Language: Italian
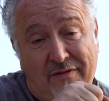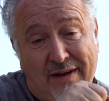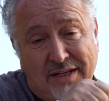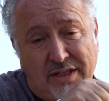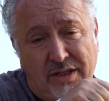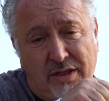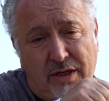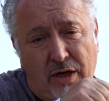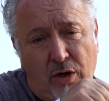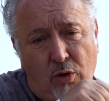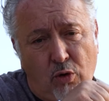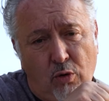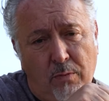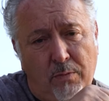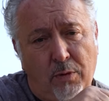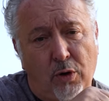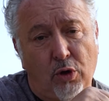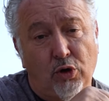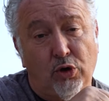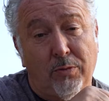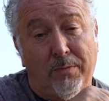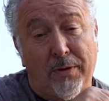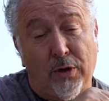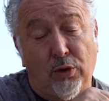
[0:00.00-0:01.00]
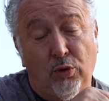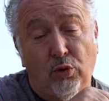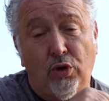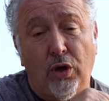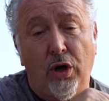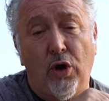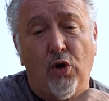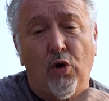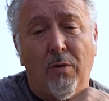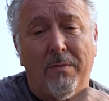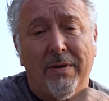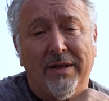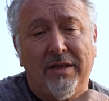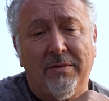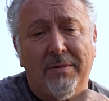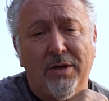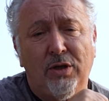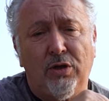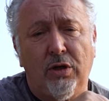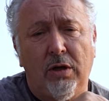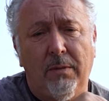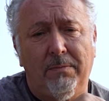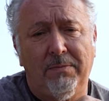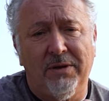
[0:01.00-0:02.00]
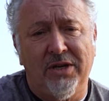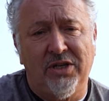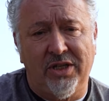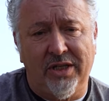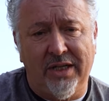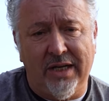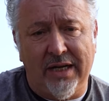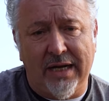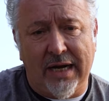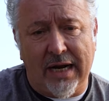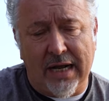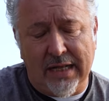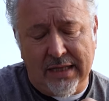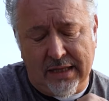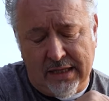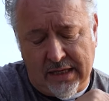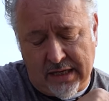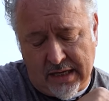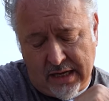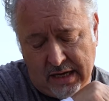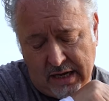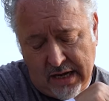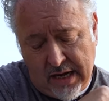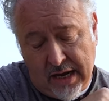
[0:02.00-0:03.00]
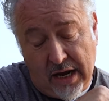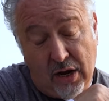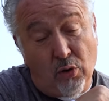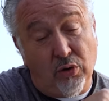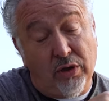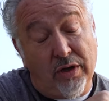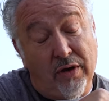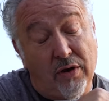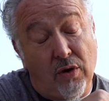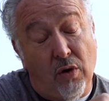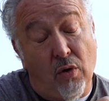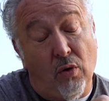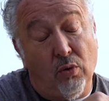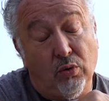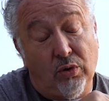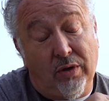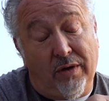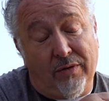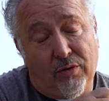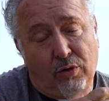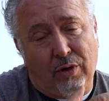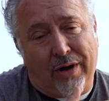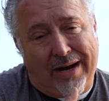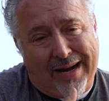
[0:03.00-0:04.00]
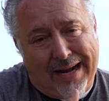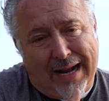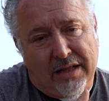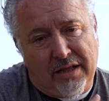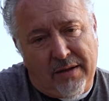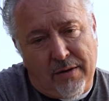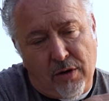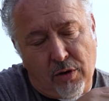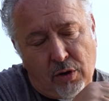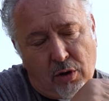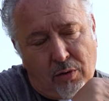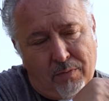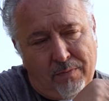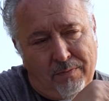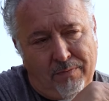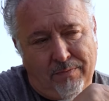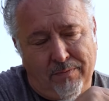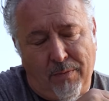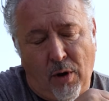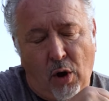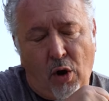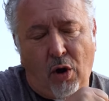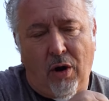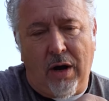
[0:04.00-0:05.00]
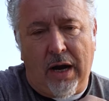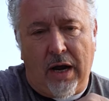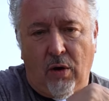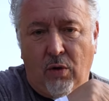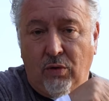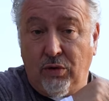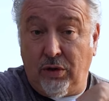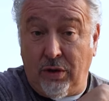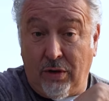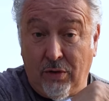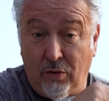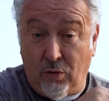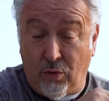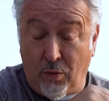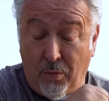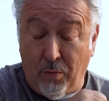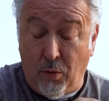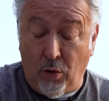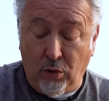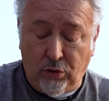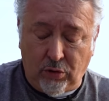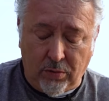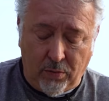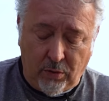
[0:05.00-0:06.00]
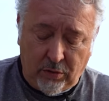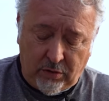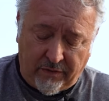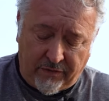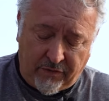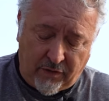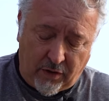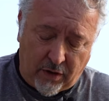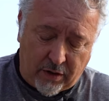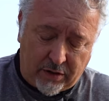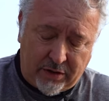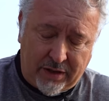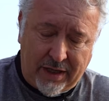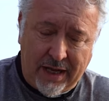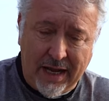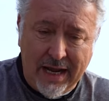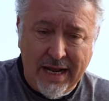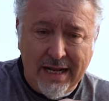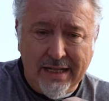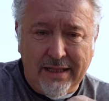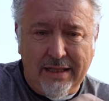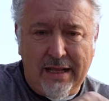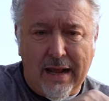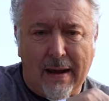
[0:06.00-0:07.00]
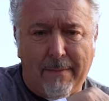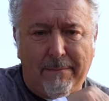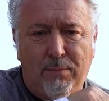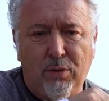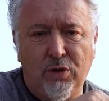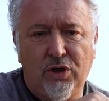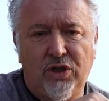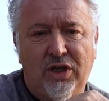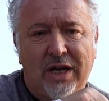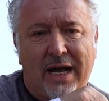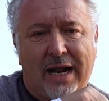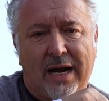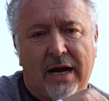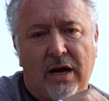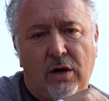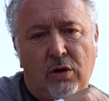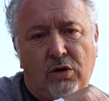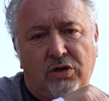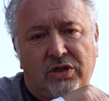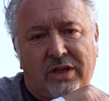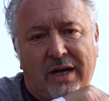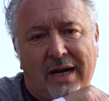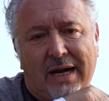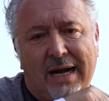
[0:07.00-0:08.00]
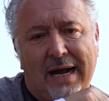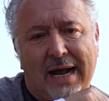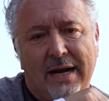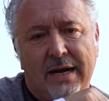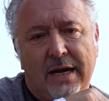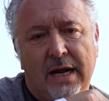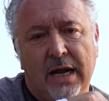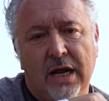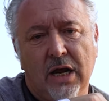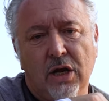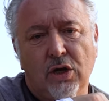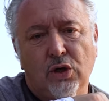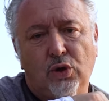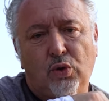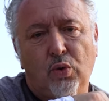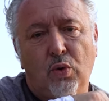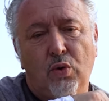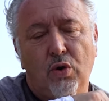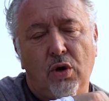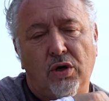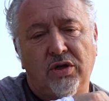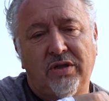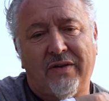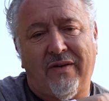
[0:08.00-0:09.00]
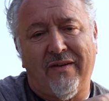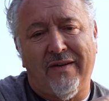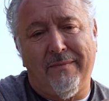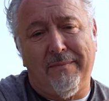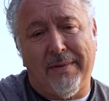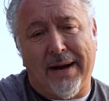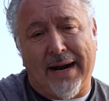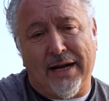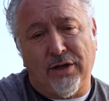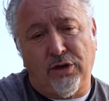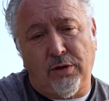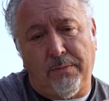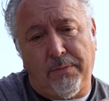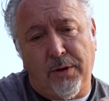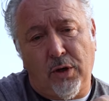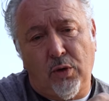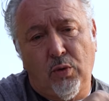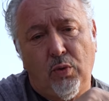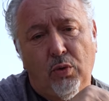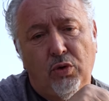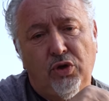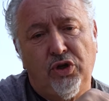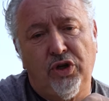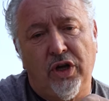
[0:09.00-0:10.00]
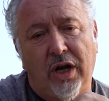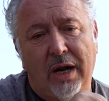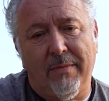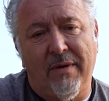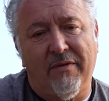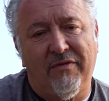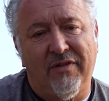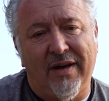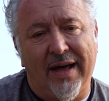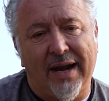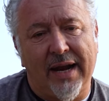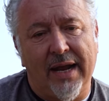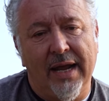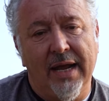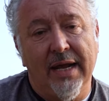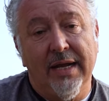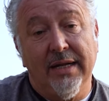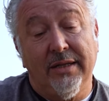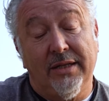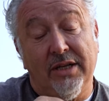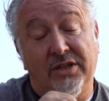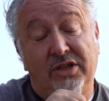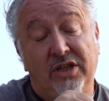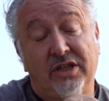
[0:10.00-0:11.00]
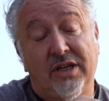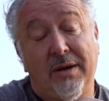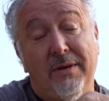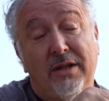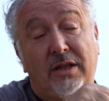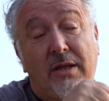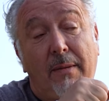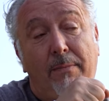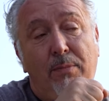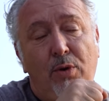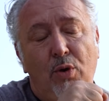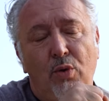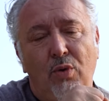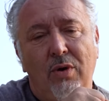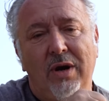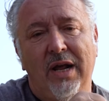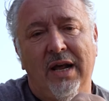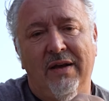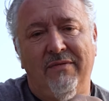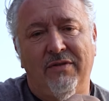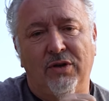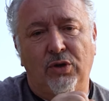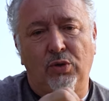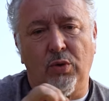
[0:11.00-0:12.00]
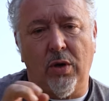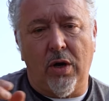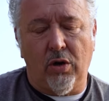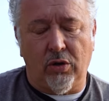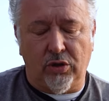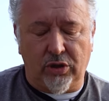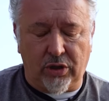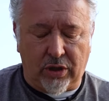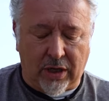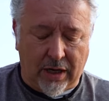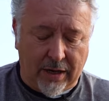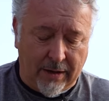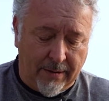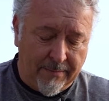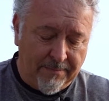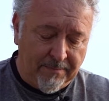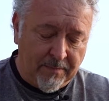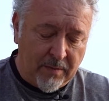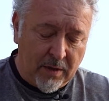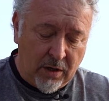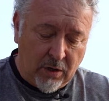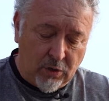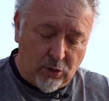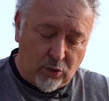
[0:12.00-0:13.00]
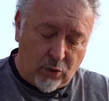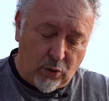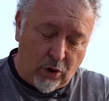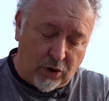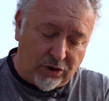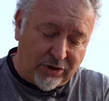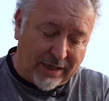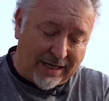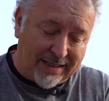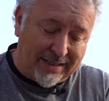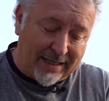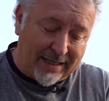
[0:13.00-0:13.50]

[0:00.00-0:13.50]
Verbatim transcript: fasi di recupero, soprattutto nel combattimento di pesci di grandi o di, o di grandi mola o, di, o molto molto forti, di appoggiare la nostra canna sul nostro avambraccio, per cui riusciremo a fare decisamente più leva nostra, sul nostro